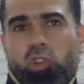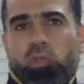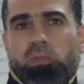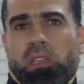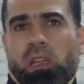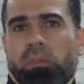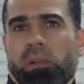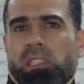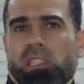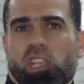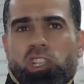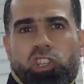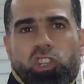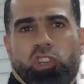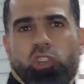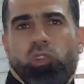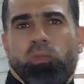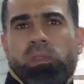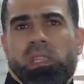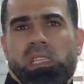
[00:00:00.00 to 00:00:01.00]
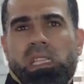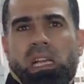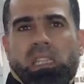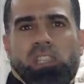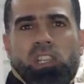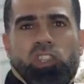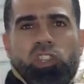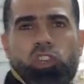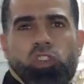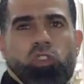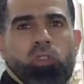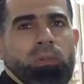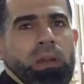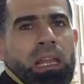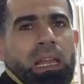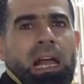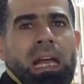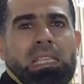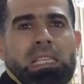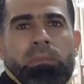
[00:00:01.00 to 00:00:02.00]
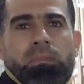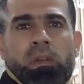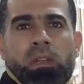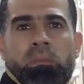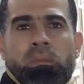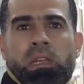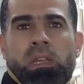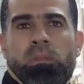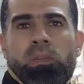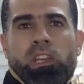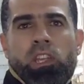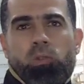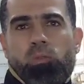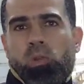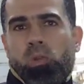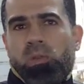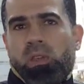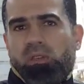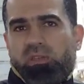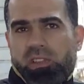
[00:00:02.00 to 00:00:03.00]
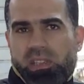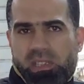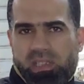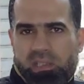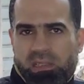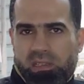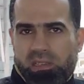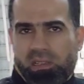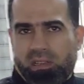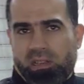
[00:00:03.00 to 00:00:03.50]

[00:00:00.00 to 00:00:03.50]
يوم 18 يوم 19 يوم على حسب ما ربنا بيكرم وبيفرس